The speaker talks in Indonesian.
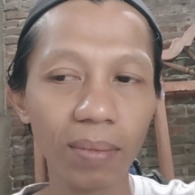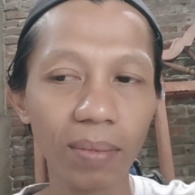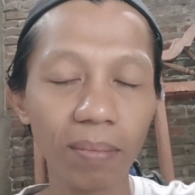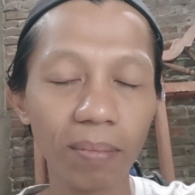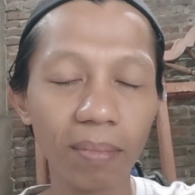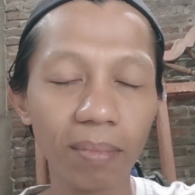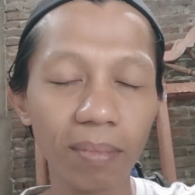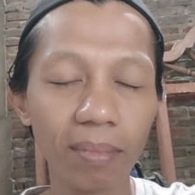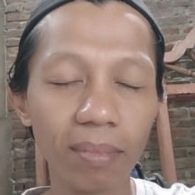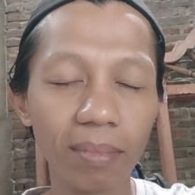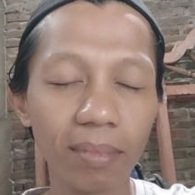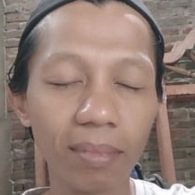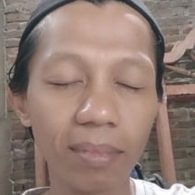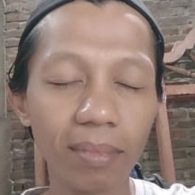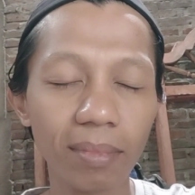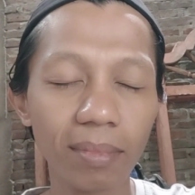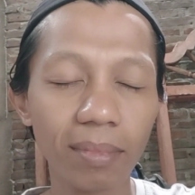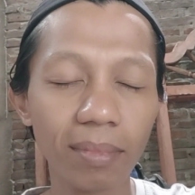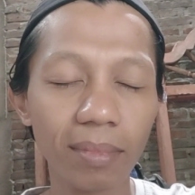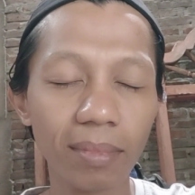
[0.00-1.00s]

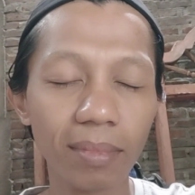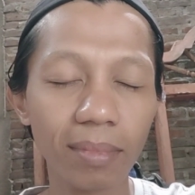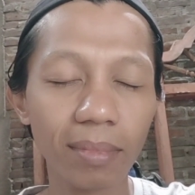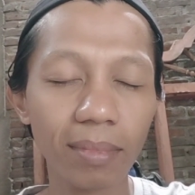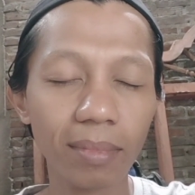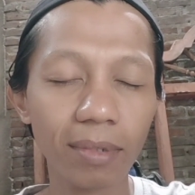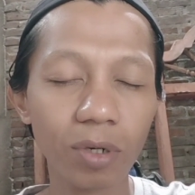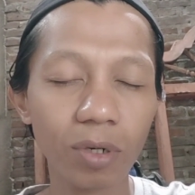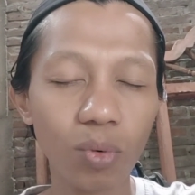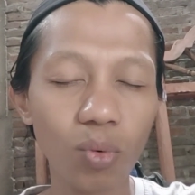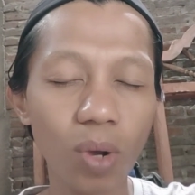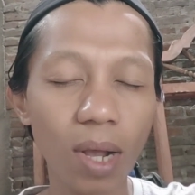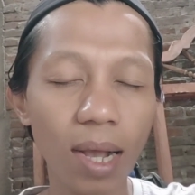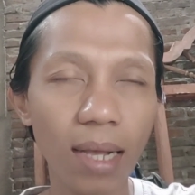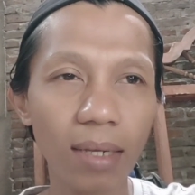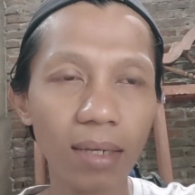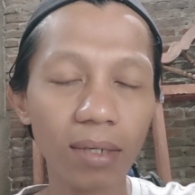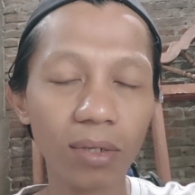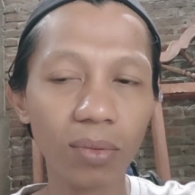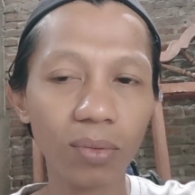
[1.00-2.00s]
hmm,
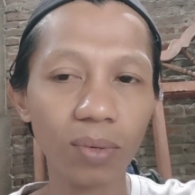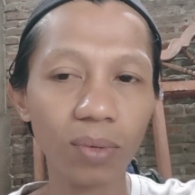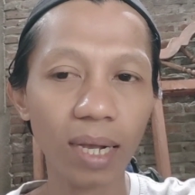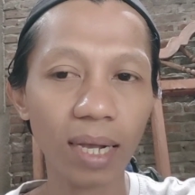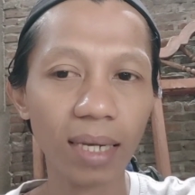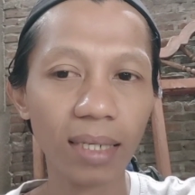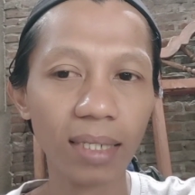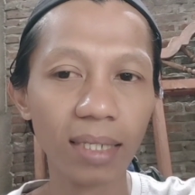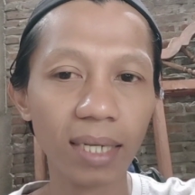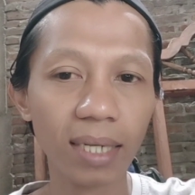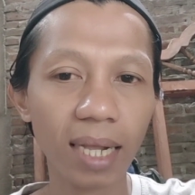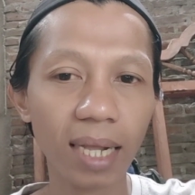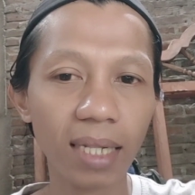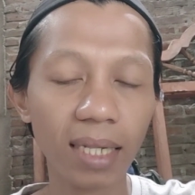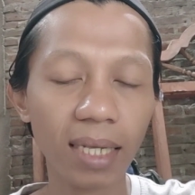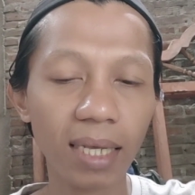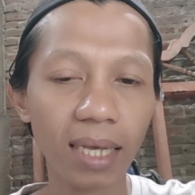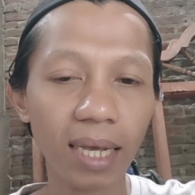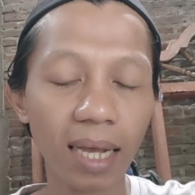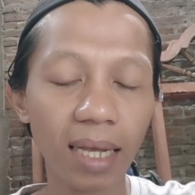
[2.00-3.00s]
dua ya dua setengah
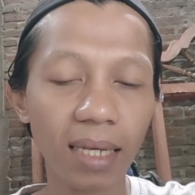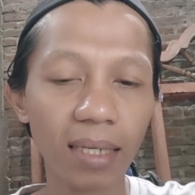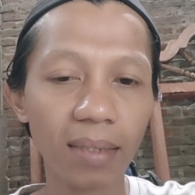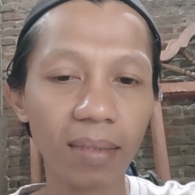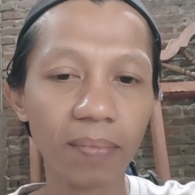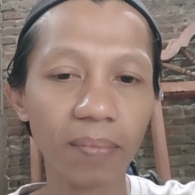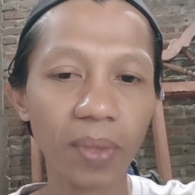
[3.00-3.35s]
tiga